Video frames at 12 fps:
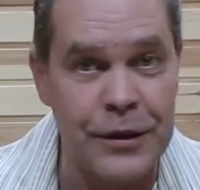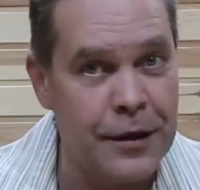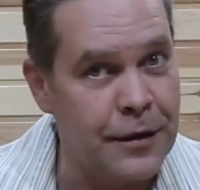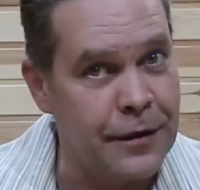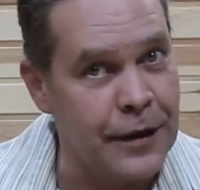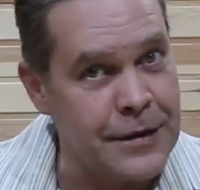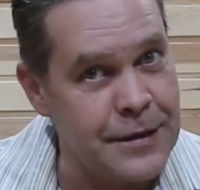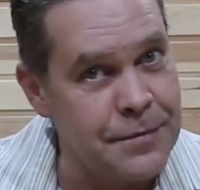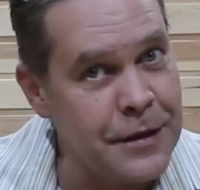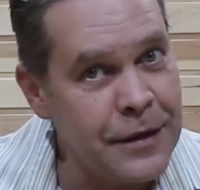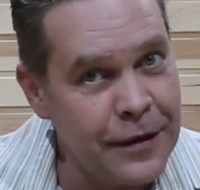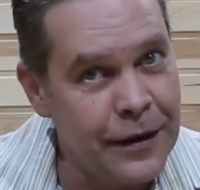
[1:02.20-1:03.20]
ни хрена
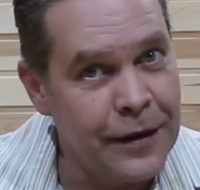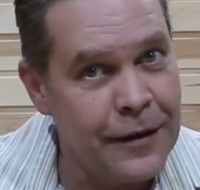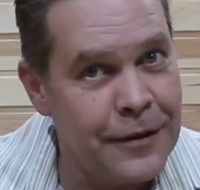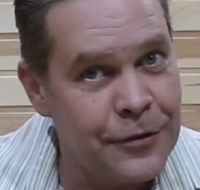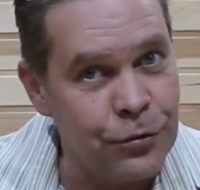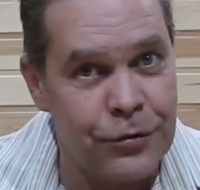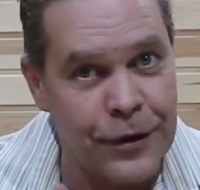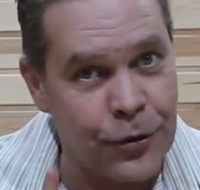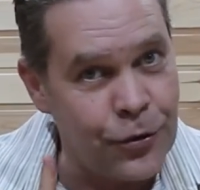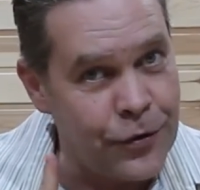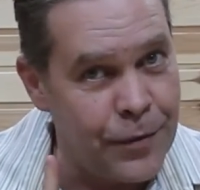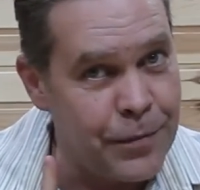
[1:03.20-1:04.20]
себе. Тут
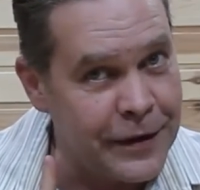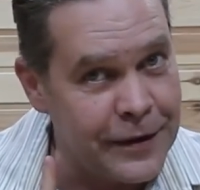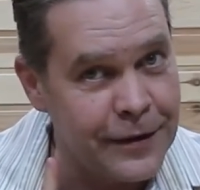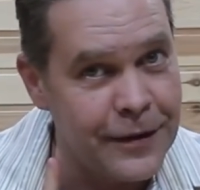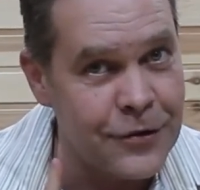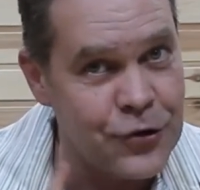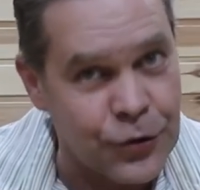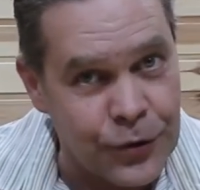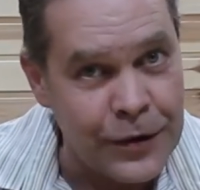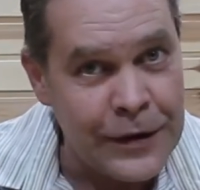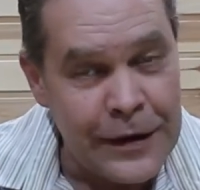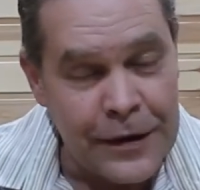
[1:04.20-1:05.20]
такого быть не
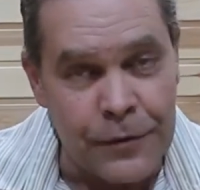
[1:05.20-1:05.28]
должно.